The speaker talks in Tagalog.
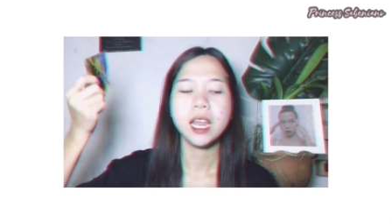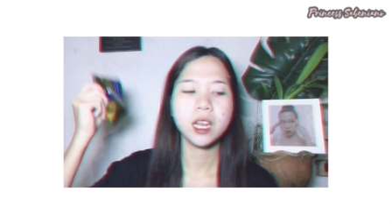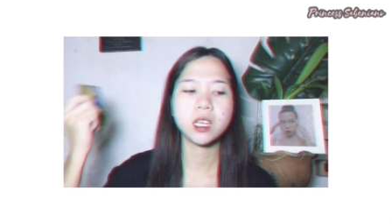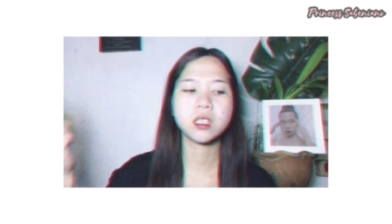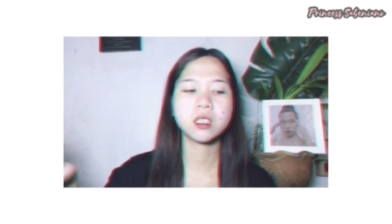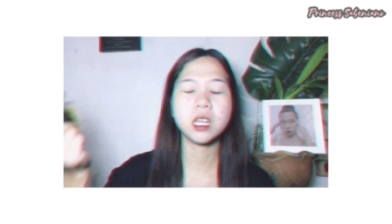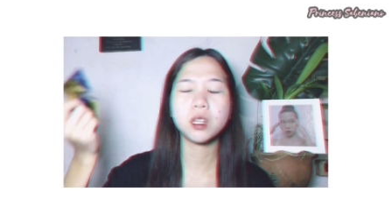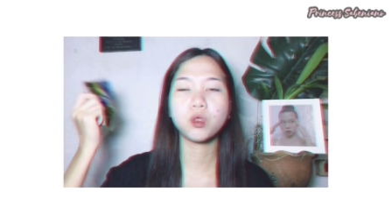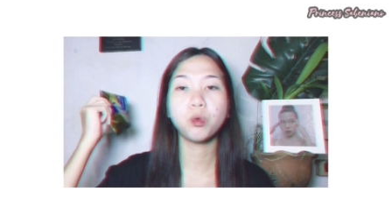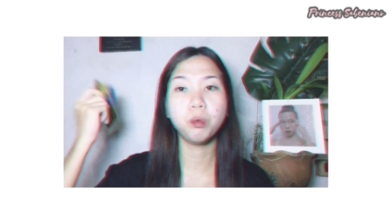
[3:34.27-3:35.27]
nag-stick
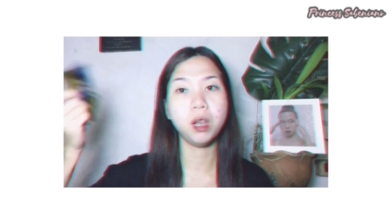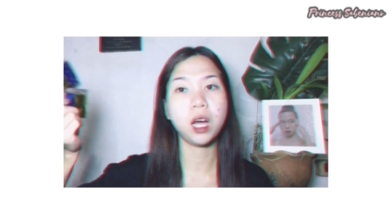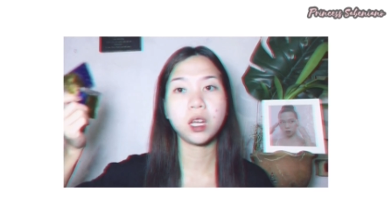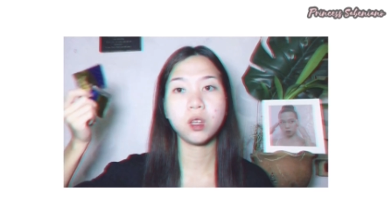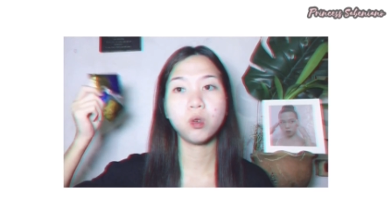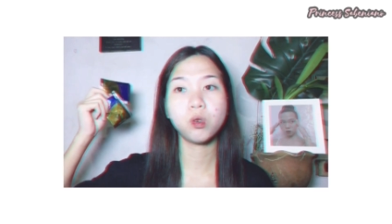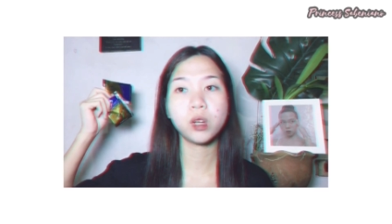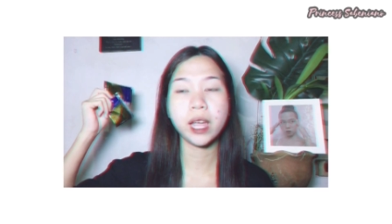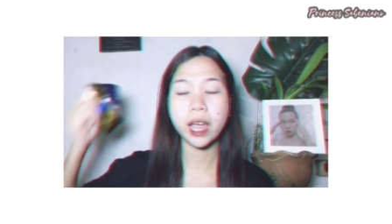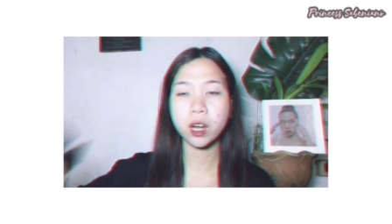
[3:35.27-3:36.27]
to black
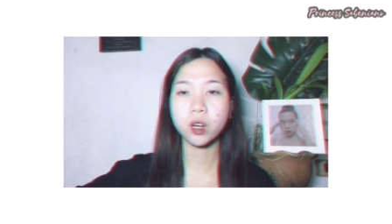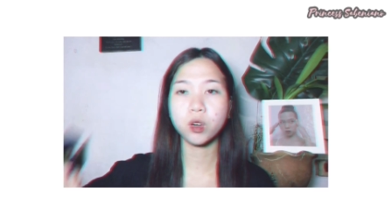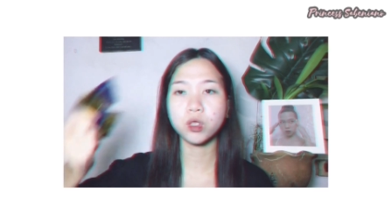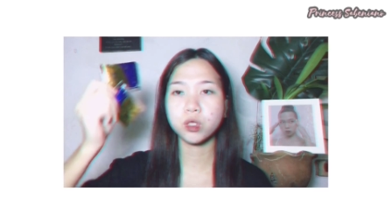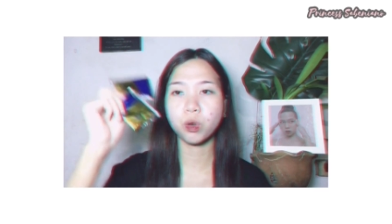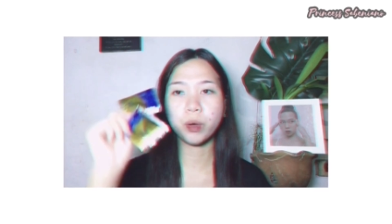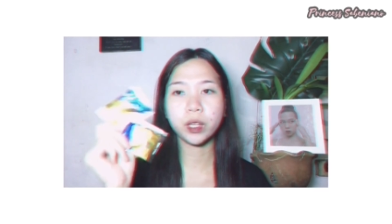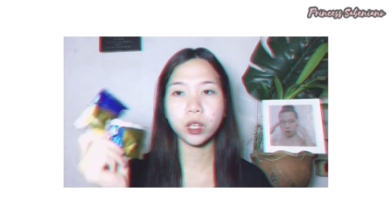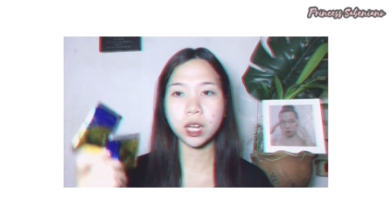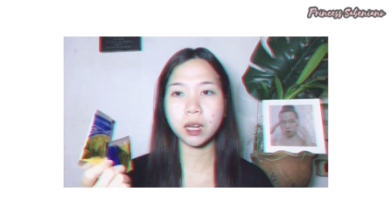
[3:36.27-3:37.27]
yung hair ko. So,
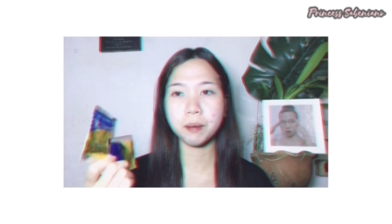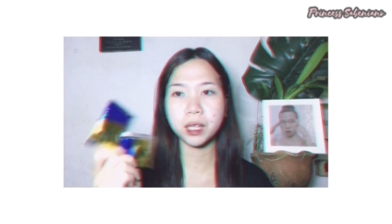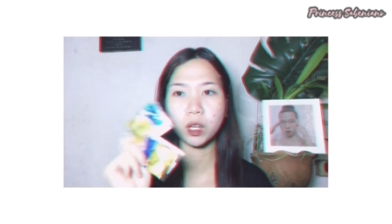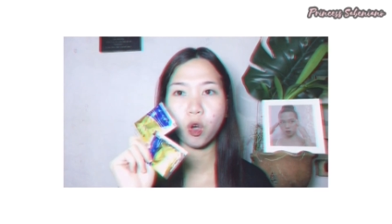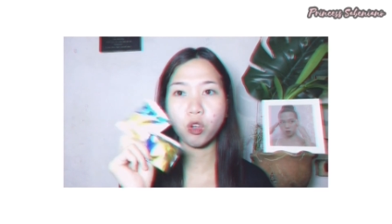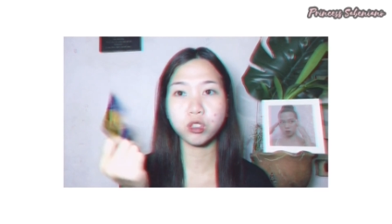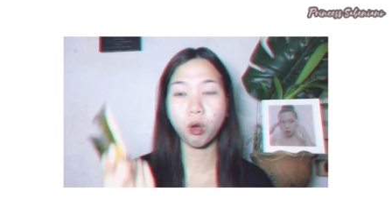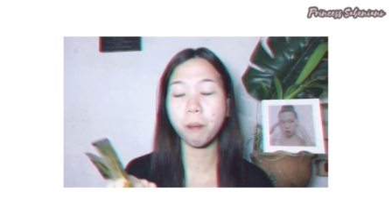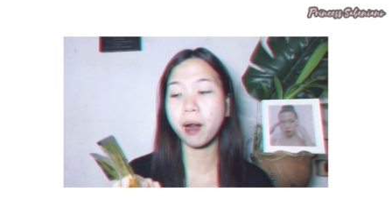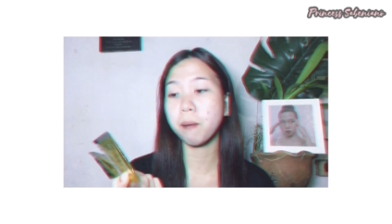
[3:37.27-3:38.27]
ito yung gagamitin ko.
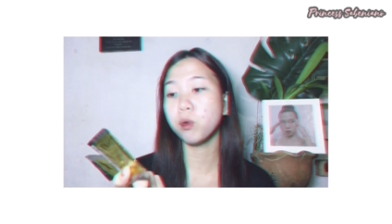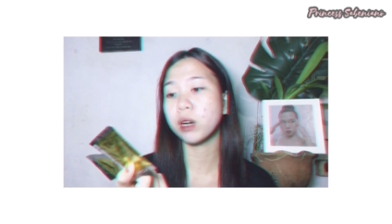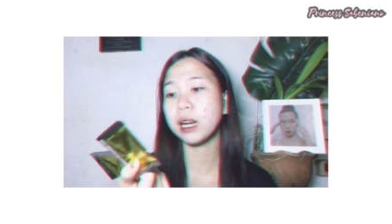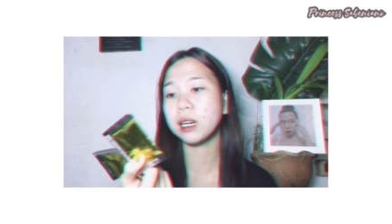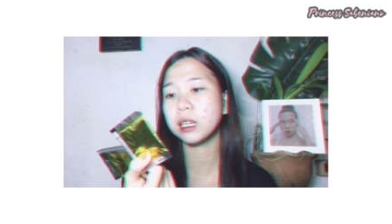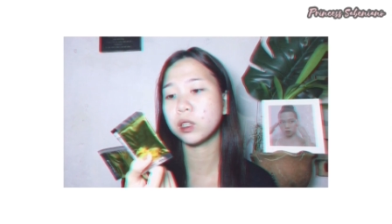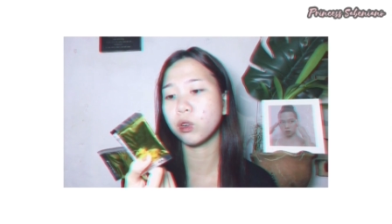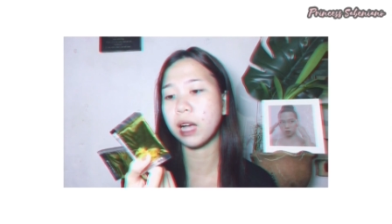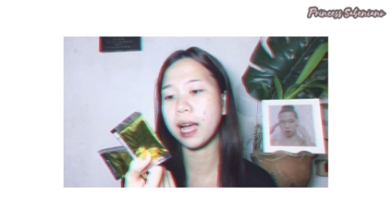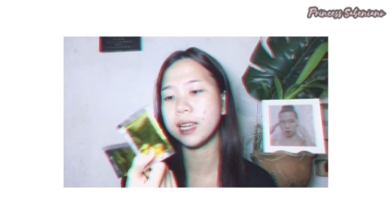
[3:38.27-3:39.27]
Sobrang mura lang nito,
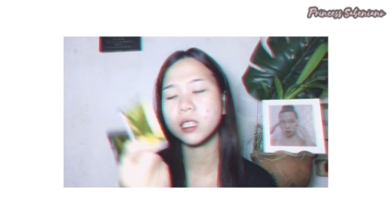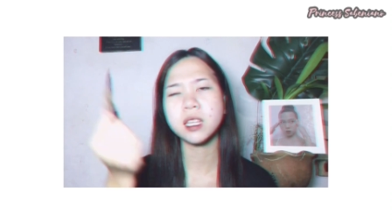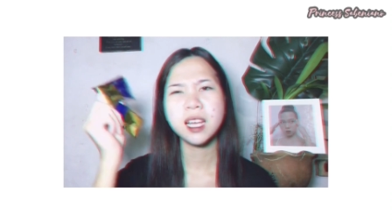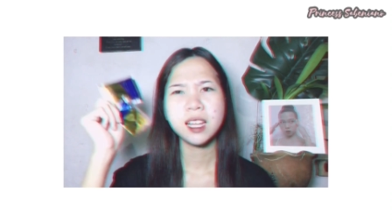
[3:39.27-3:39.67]
guys.